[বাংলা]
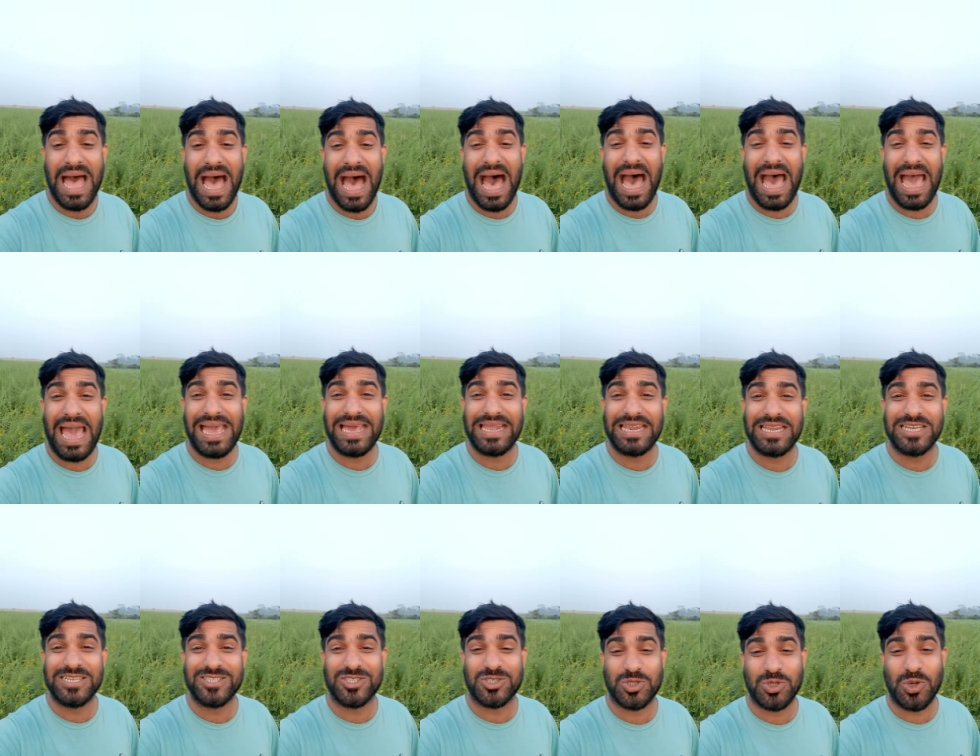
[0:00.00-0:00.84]
হায়
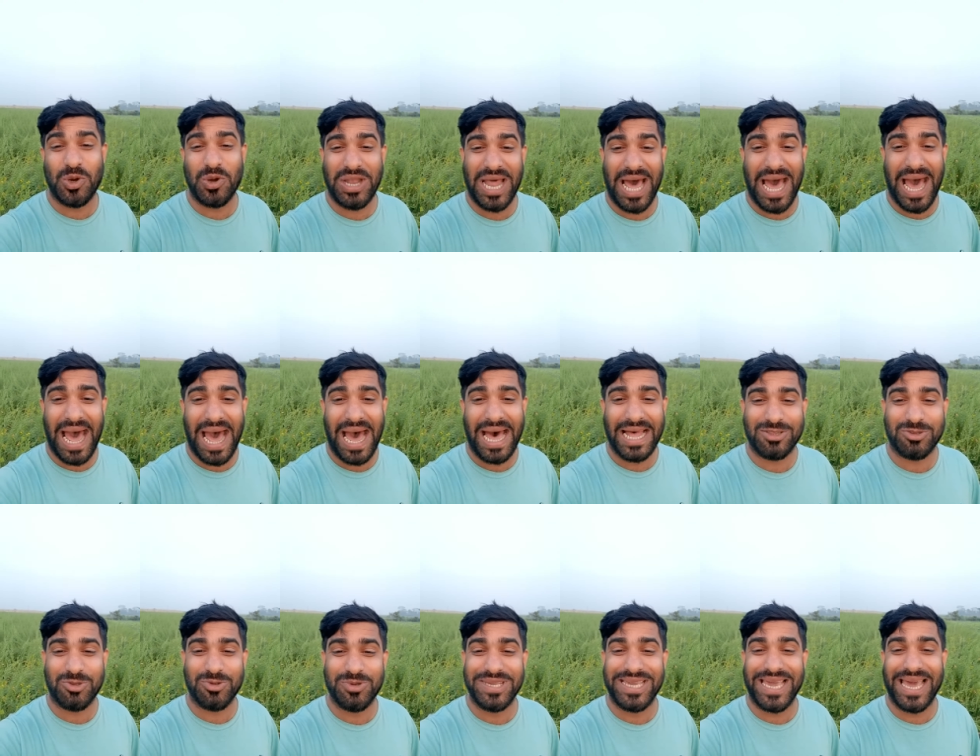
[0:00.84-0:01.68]
রে সোনা
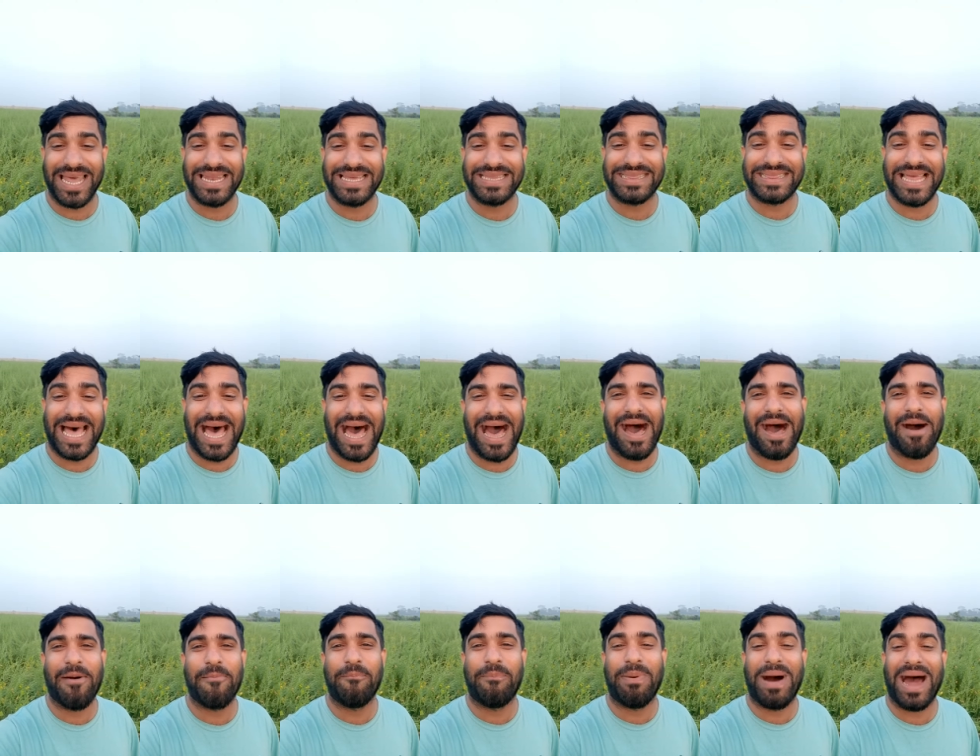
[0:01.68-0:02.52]
তুই খালি
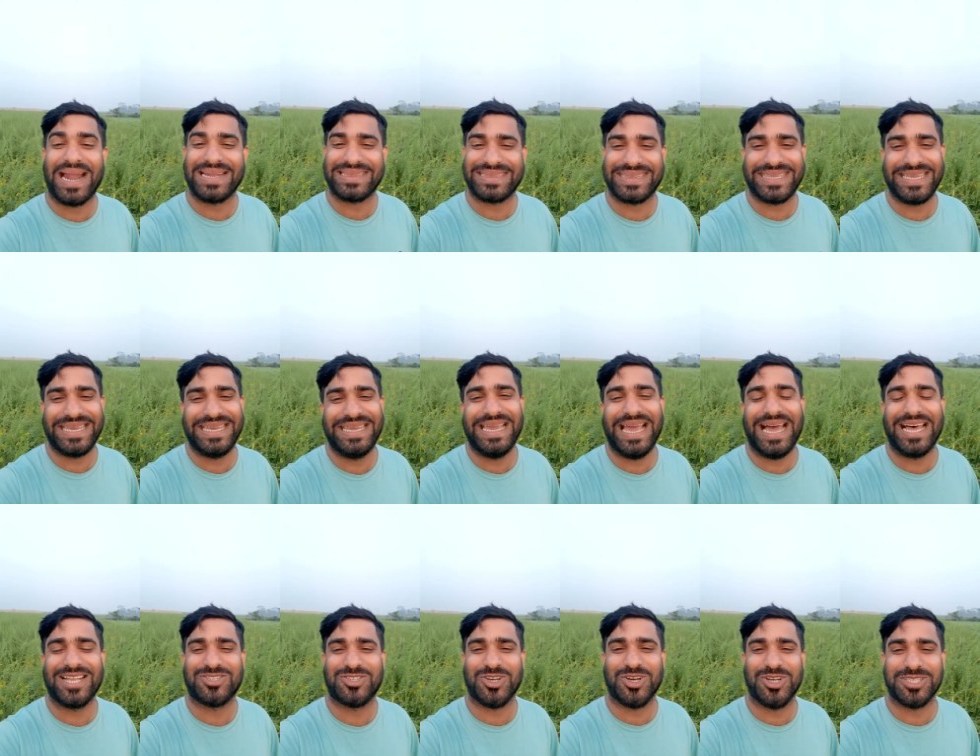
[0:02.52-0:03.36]
দাম বাড়তেই
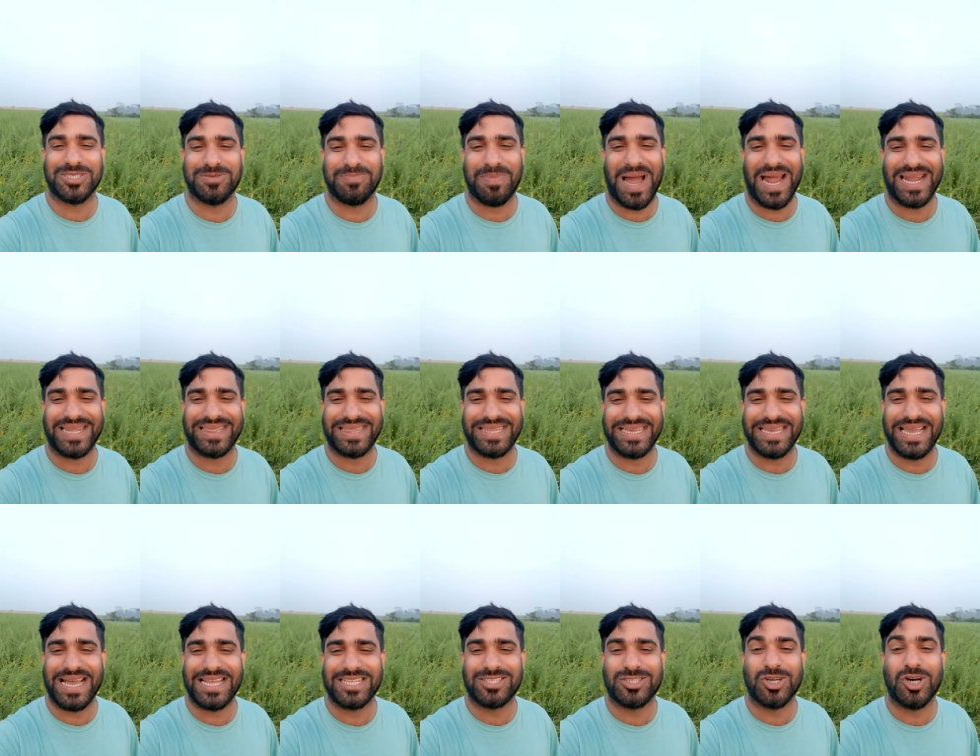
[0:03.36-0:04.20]
আছস বাড়তেই
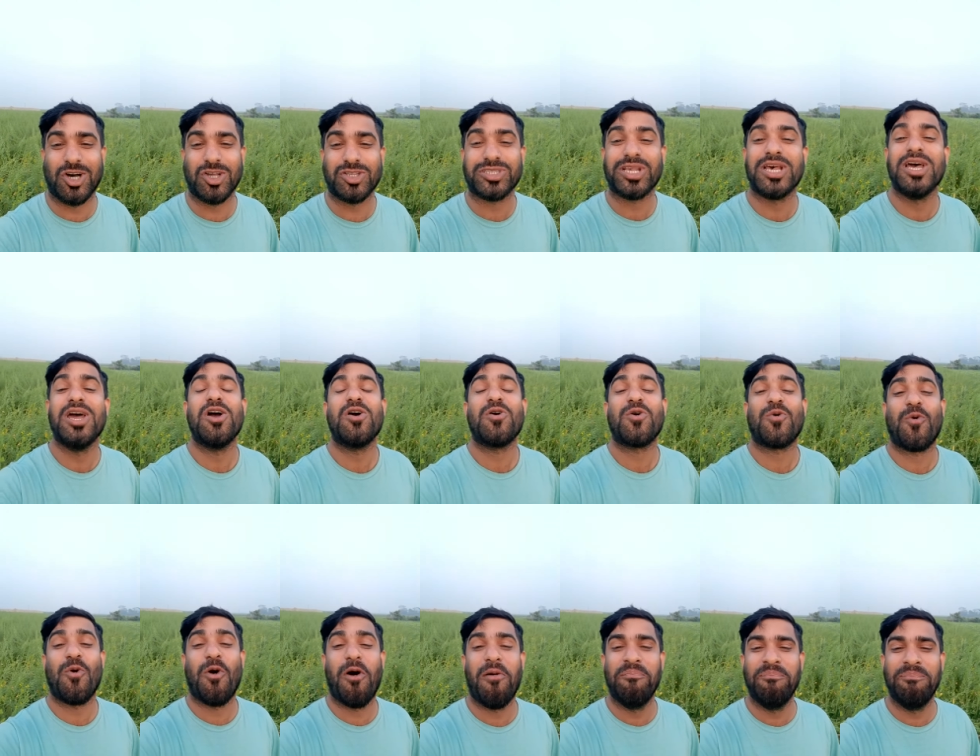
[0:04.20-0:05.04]
আছস
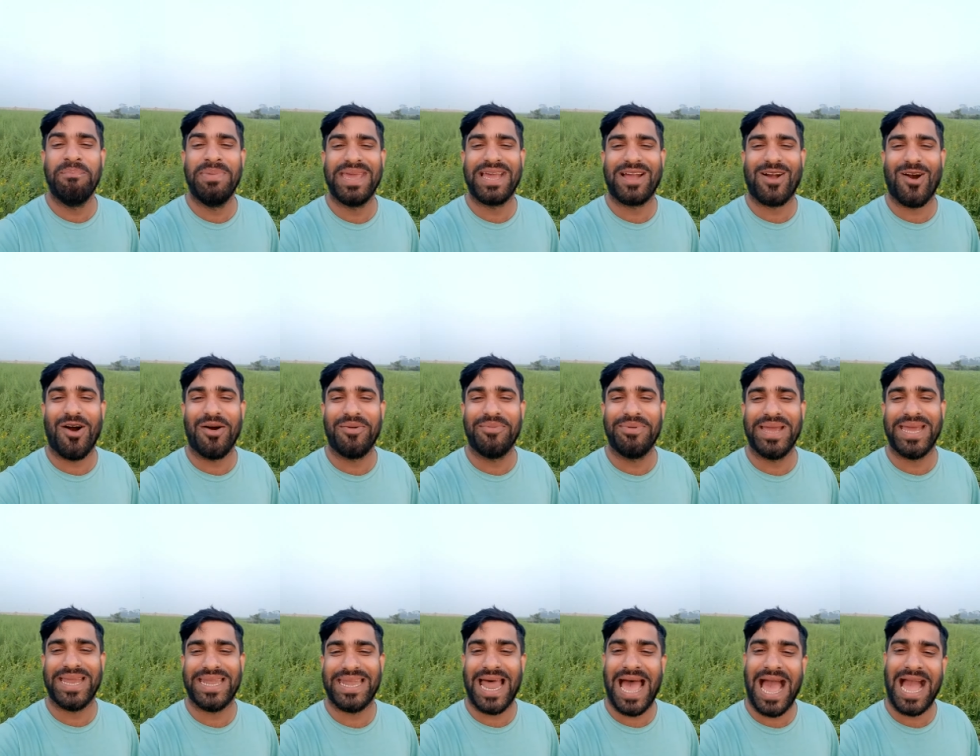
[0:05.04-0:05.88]
কমবি
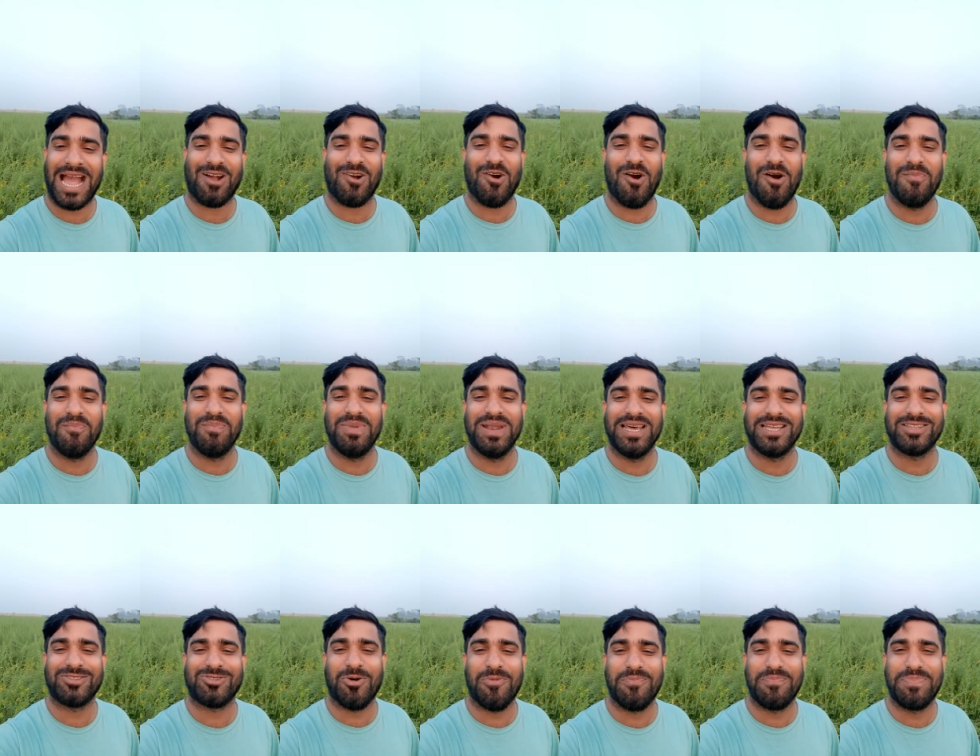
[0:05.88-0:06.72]
কবে না কমলে
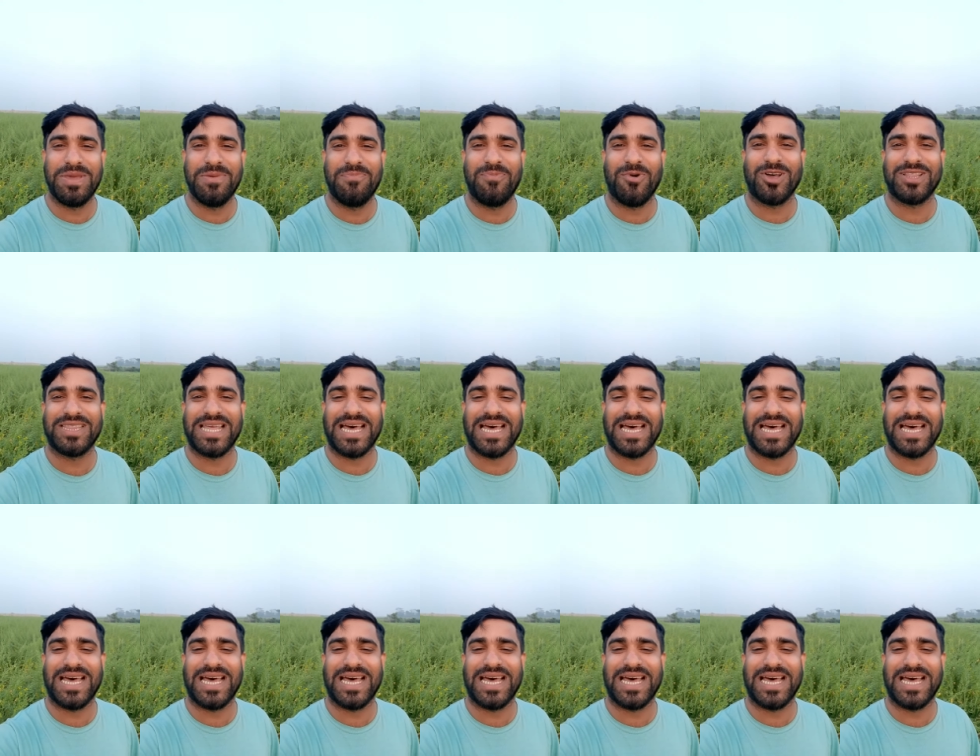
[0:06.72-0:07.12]
তো বিপদ